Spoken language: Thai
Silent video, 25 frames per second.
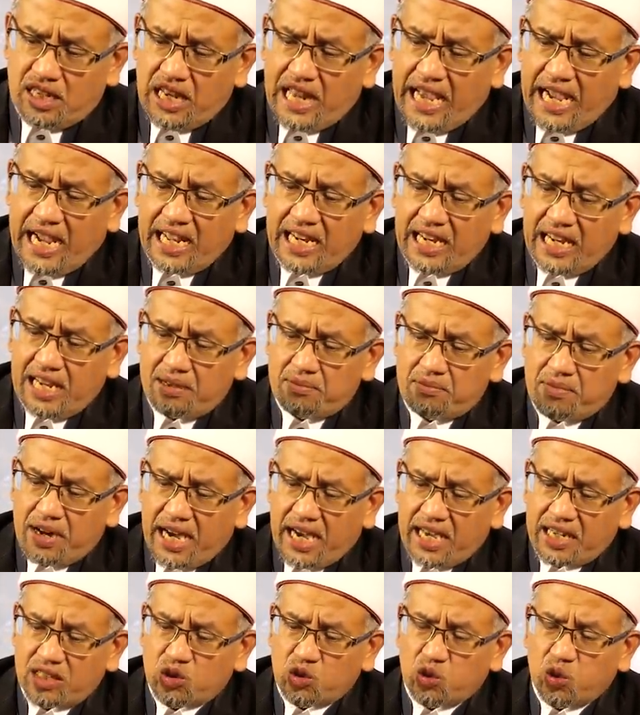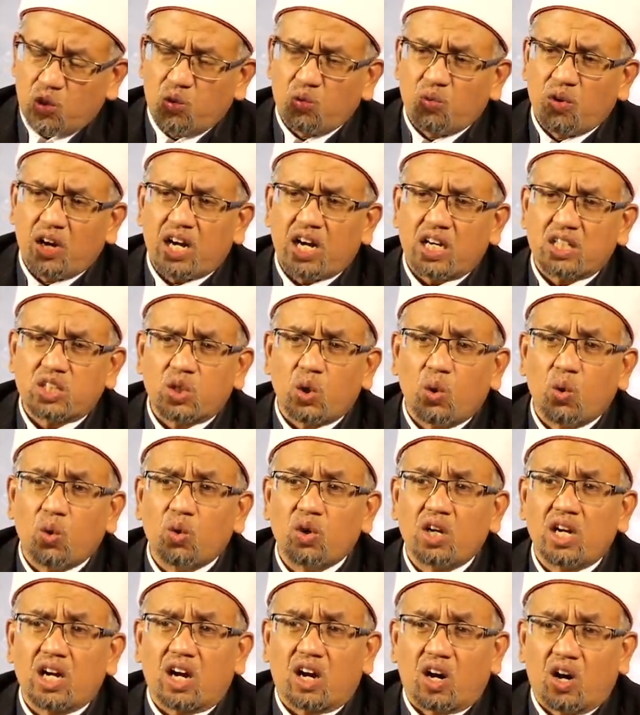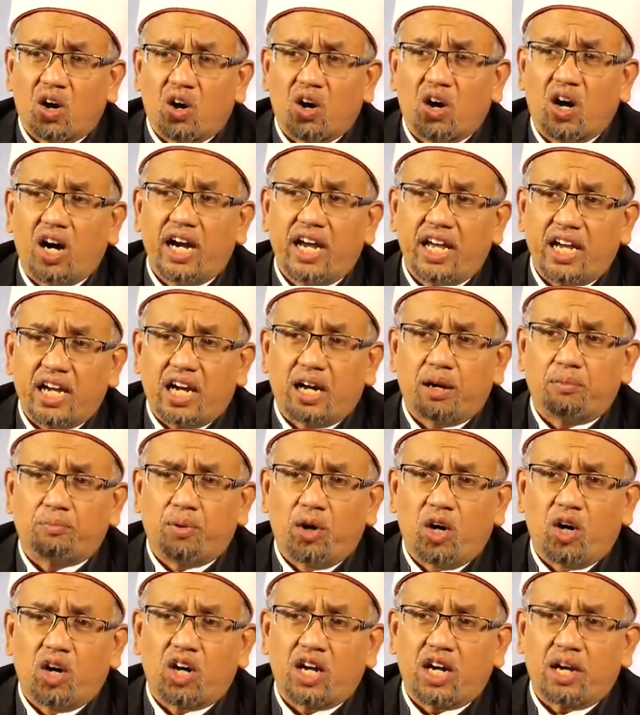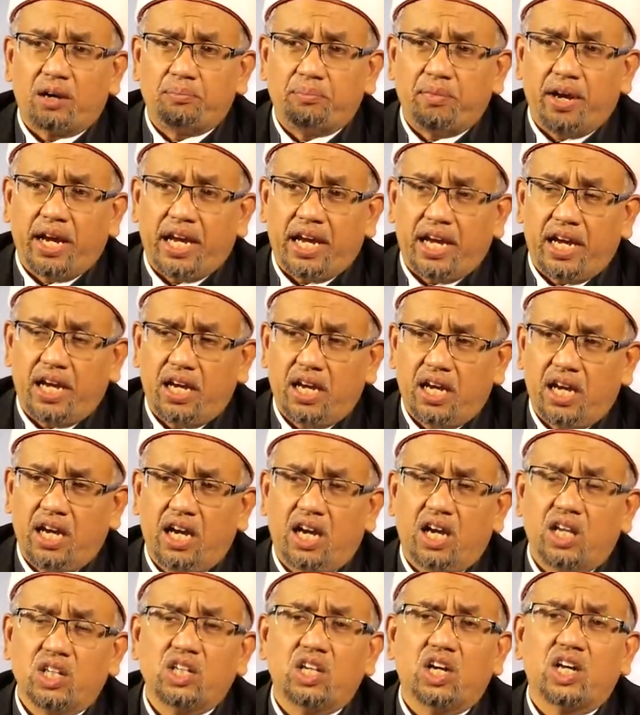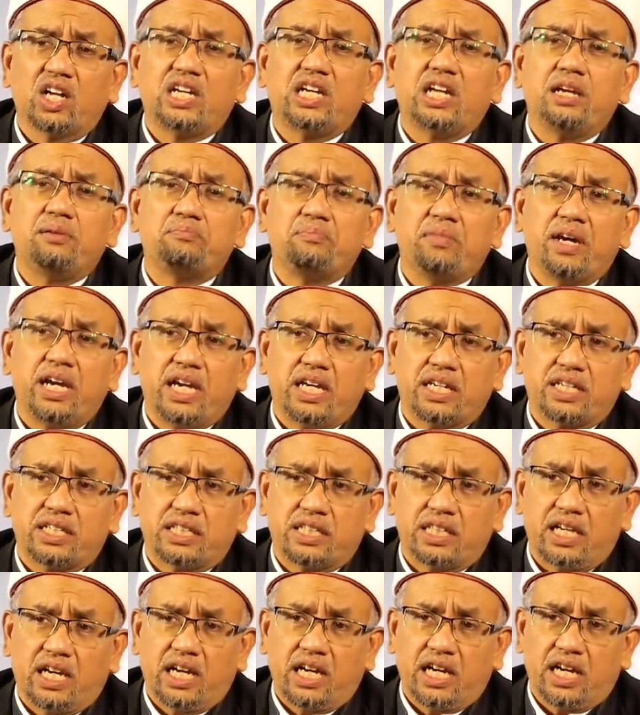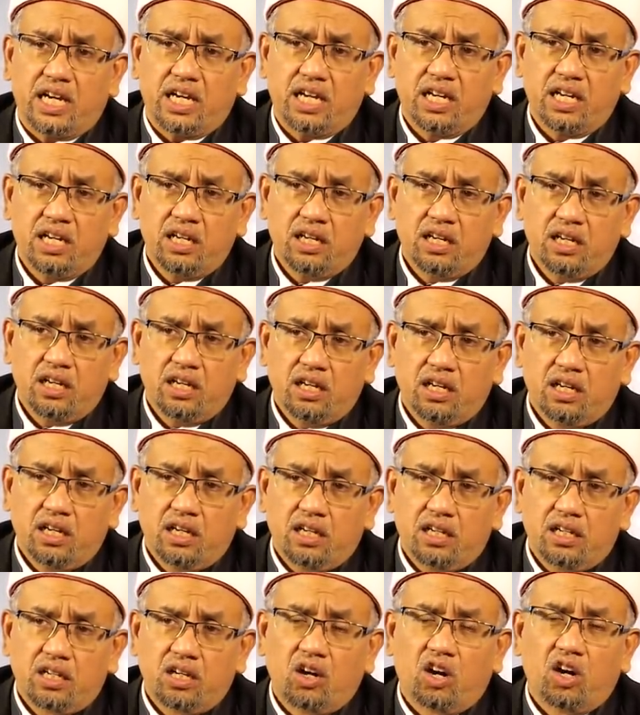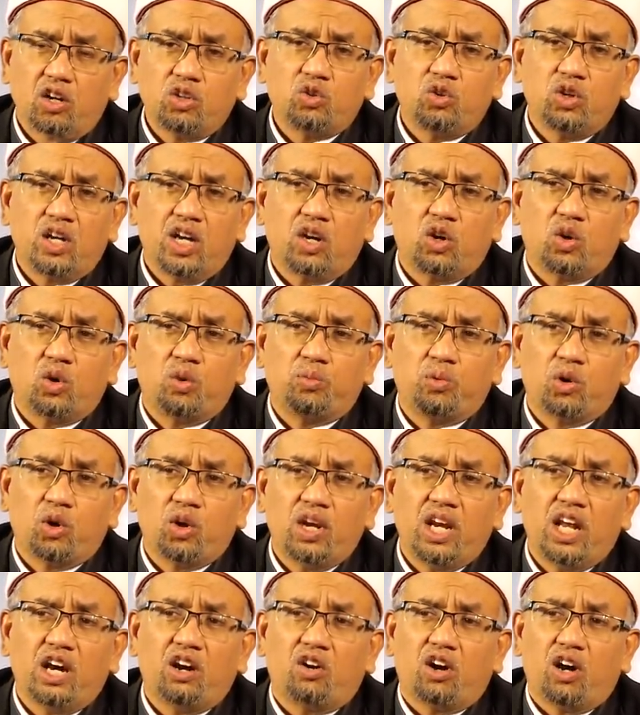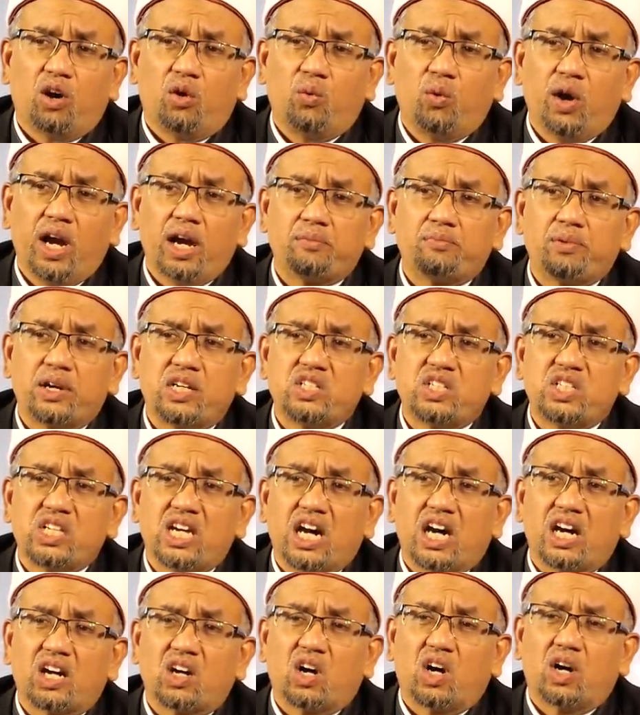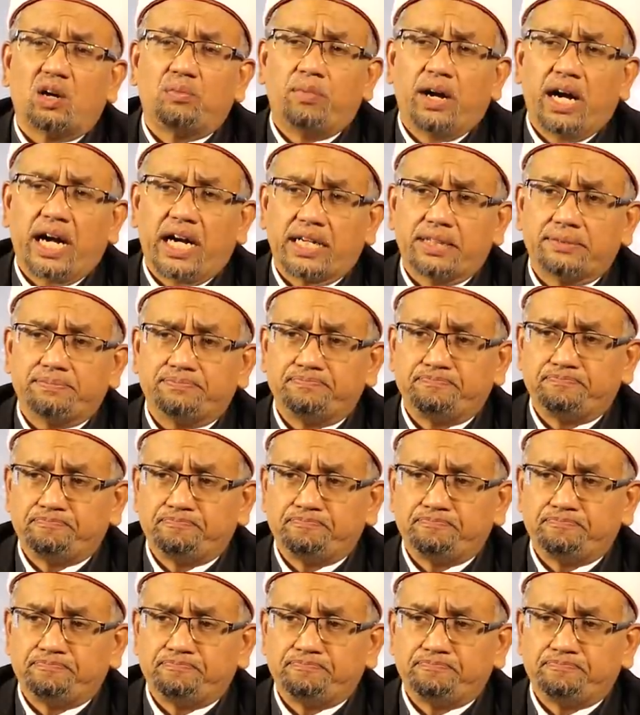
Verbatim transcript: หลังละหมาดทุกวักตูนะขอให้กับพ่อกับแม่ให้อัลลอฮ์ได้เมตตานอนอยู่ในกุโบร์แล้วก็แวะไปซิยารอฮ์บ้าง